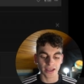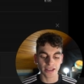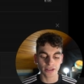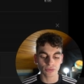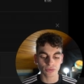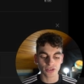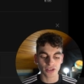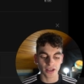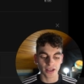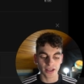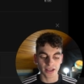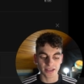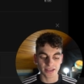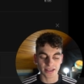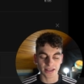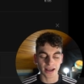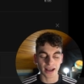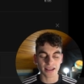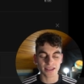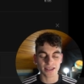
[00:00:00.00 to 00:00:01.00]
Et donc,
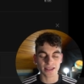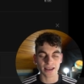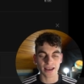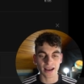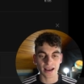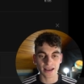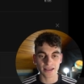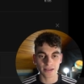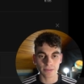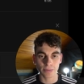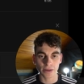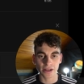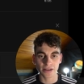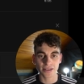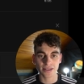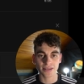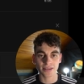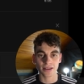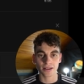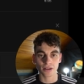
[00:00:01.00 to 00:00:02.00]
c'est grâce à des
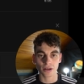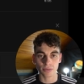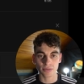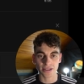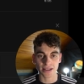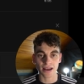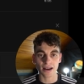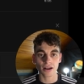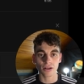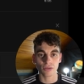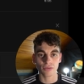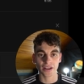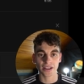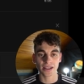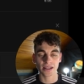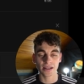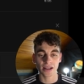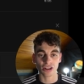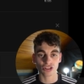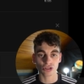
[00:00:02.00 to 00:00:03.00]
playlists comme ça qu'on va
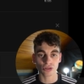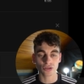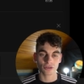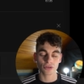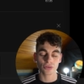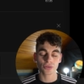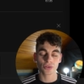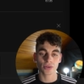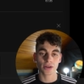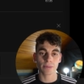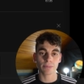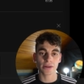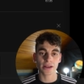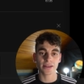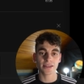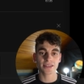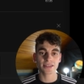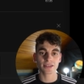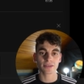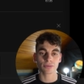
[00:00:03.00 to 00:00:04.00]
gagner de l'argent. Sauf que les
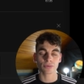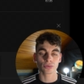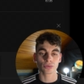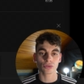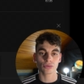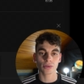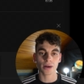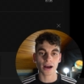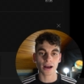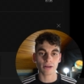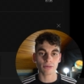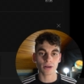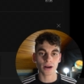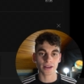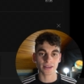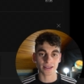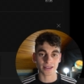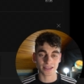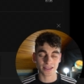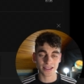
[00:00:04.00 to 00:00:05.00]
playlists vont devoir
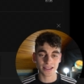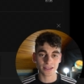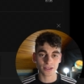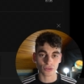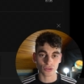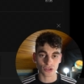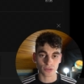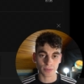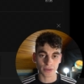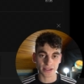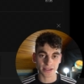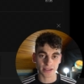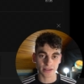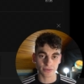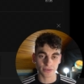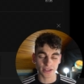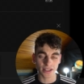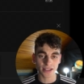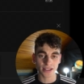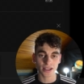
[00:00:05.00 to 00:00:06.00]
avoir des titres
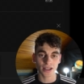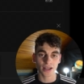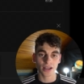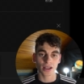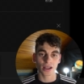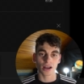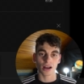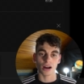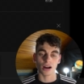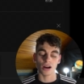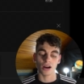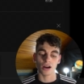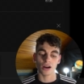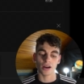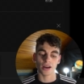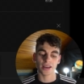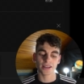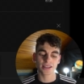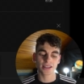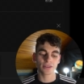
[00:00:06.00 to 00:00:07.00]
spécifiques
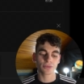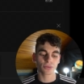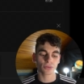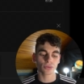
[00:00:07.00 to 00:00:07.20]
euh, qui